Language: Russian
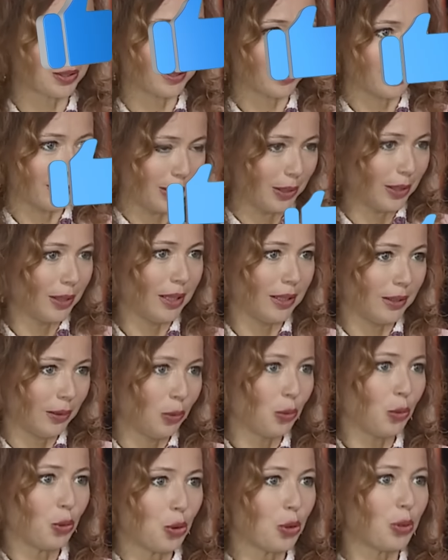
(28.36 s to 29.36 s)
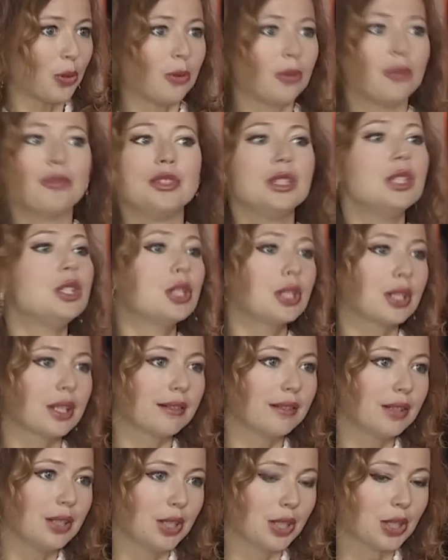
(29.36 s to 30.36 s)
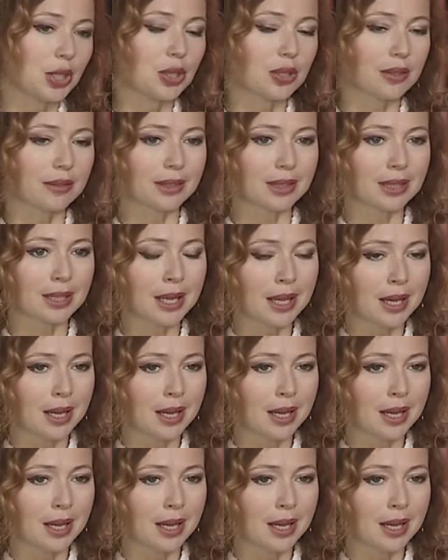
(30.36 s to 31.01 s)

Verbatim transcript: – Захарова потеряла почву под ногами.